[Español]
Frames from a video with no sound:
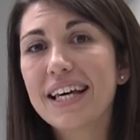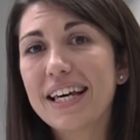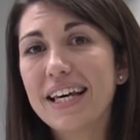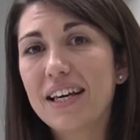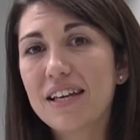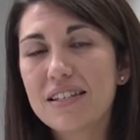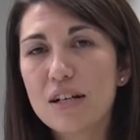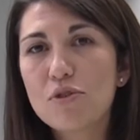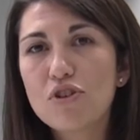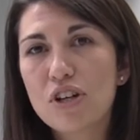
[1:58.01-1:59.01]
que
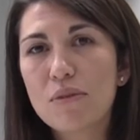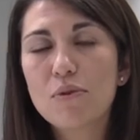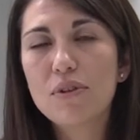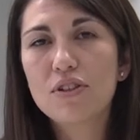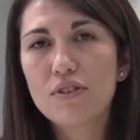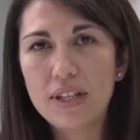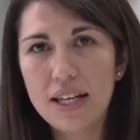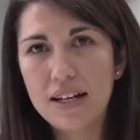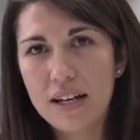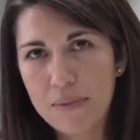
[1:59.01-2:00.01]
estamos con el móvil todo el
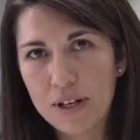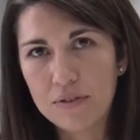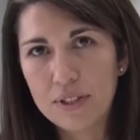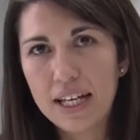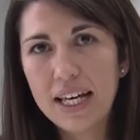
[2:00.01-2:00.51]
día en la mano.